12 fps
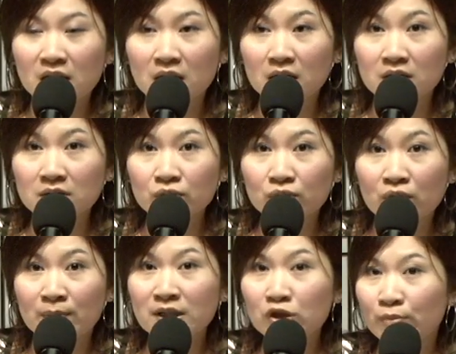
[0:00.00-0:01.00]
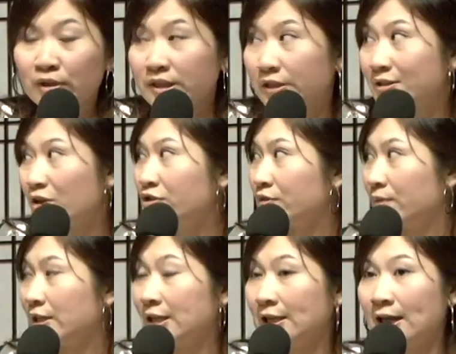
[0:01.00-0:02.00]
嗯，我们有没有得着什
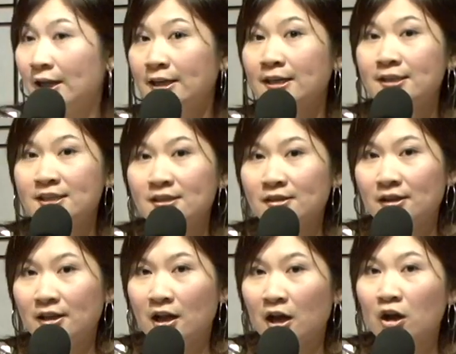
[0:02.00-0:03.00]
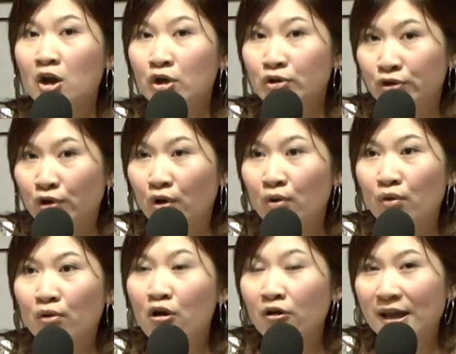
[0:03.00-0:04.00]
么力量？更新的力量有。
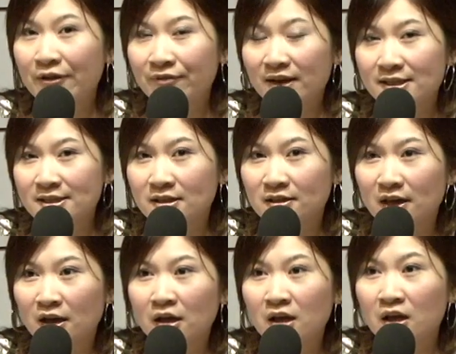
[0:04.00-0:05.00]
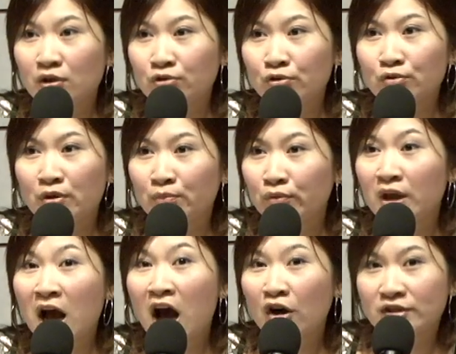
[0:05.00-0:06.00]
我后来发现呢，永远不
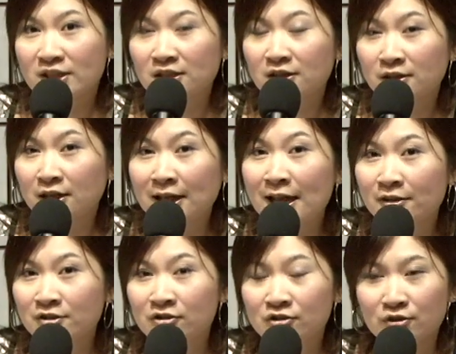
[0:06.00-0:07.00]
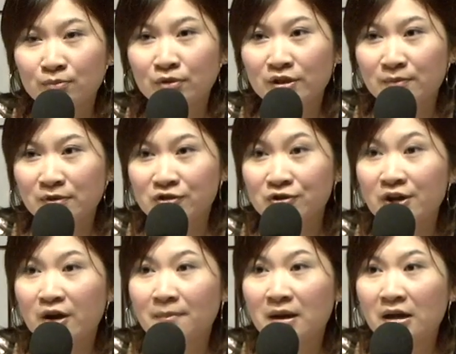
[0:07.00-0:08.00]
会耗竭的能量是什么？你们知
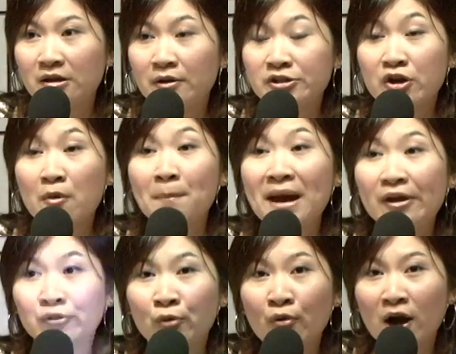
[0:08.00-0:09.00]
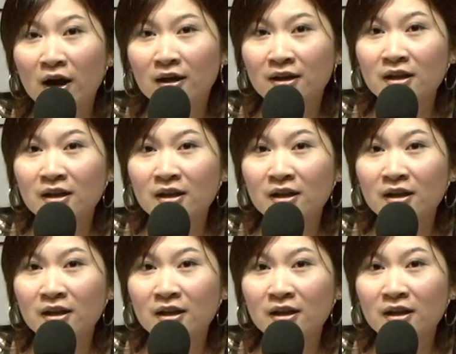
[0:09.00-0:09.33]
道吗？叫盼望。